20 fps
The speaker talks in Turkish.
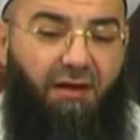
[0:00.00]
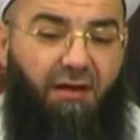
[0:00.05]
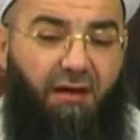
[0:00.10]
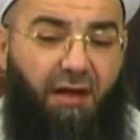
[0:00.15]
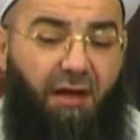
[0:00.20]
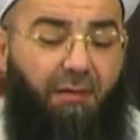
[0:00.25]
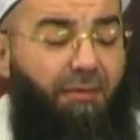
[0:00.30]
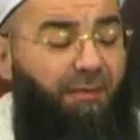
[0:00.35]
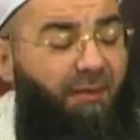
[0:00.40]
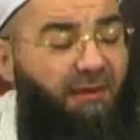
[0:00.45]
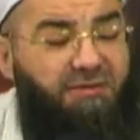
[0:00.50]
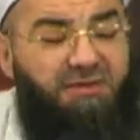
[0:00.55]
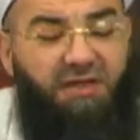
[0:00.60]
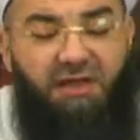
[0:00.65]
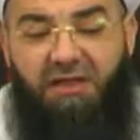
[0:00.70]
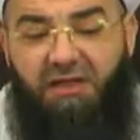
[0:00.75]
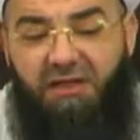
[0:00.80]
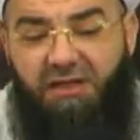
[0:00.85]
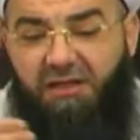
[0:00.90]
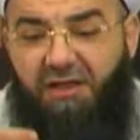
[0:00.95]
Ama başka
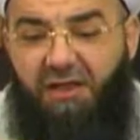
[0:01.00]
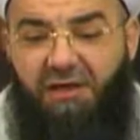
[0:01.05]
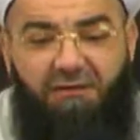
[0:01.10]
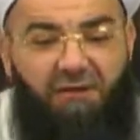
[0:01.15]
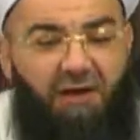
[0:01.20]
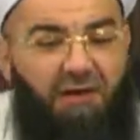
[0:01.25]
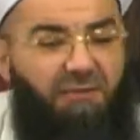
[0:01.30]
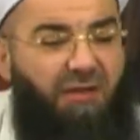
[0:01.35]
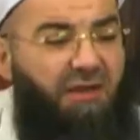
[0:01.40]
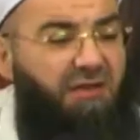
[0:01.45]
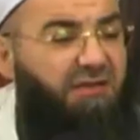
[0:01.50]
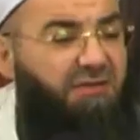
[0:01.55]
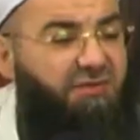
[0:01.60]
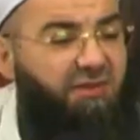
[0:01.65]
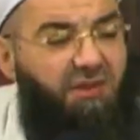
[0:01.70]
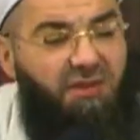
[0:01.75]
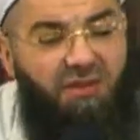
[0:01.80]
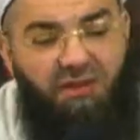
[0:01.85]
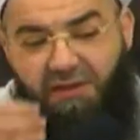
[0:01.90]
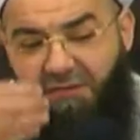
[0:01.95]
iyilikleri var belki
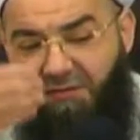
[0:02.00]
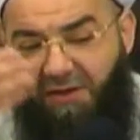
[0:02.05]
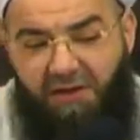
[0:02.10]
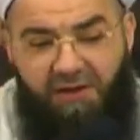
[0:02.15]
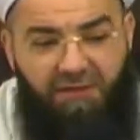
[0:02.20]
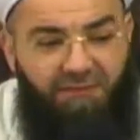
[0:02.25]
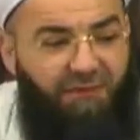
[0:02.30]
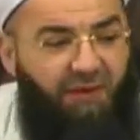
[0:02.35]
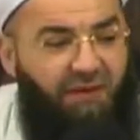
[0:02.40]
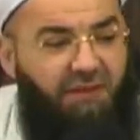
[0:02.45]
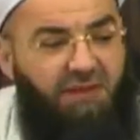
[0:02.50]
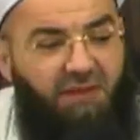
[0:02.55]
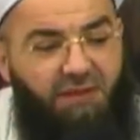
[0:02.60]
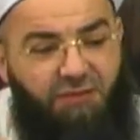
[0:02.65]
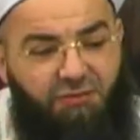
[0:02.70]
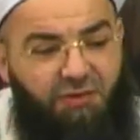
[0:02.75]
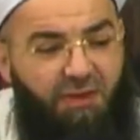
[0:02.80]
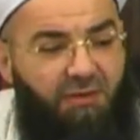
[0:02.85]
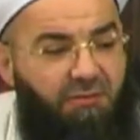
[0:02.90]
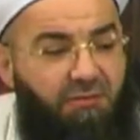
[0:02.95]
sadaka verdi fakire
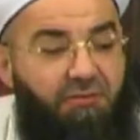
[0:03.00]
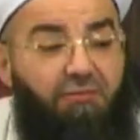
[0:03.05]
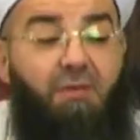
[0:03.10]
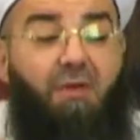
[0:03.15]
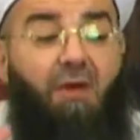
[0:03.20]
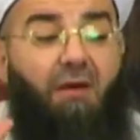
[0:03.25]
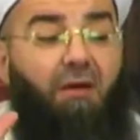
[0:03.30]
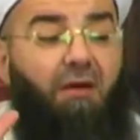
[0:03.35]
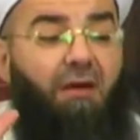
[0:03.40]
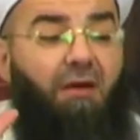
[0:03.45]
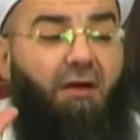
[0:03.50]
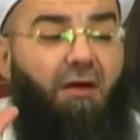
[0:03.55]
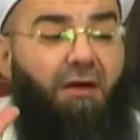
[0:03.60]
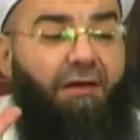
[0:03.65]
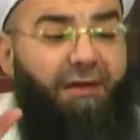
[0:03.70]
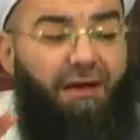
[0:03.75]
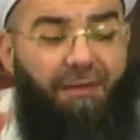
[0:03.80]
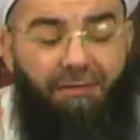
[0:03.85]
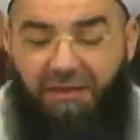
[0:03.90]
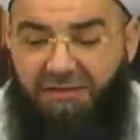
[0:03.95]
şuna.
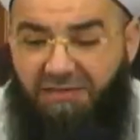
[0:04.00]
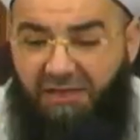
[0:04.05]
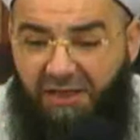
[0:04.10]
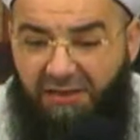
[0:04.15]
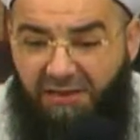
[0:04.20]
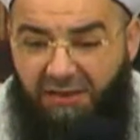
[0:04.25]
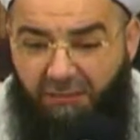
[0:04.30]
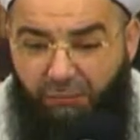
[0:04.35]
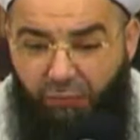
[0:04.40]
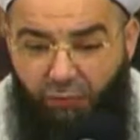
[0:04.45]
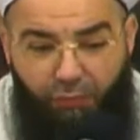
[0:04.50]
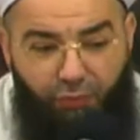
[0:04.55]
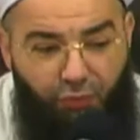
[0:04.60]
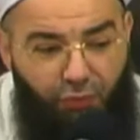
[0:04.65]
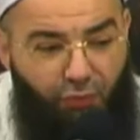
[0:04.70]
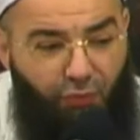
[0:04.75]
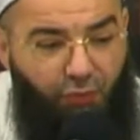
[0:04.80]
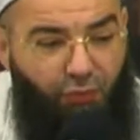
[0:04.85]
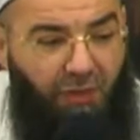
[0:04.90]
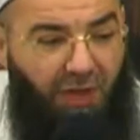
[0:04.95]
Ramazan'da bu
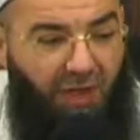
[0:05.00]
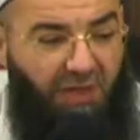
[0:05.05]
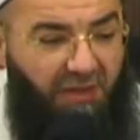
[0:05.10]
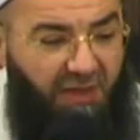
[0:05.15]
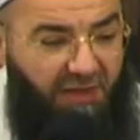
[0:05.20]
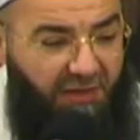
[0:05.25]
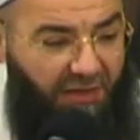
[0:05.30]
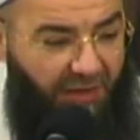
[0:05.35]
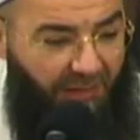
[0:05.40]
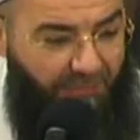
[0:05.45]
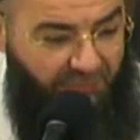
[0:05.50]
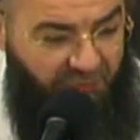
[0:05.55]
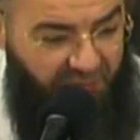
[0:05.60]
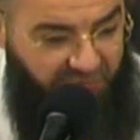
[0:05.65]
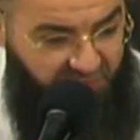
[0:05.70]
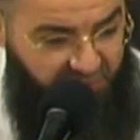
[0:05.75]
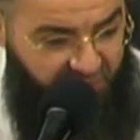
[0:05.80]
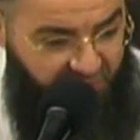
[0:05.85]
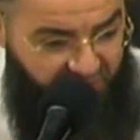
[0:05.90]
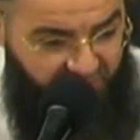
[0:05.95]
büyük günahları yaptığı
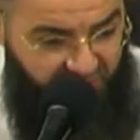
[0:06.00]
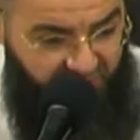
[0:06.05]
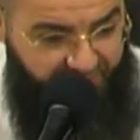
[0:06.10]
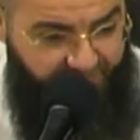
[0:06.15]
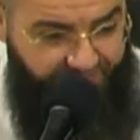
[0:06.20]
için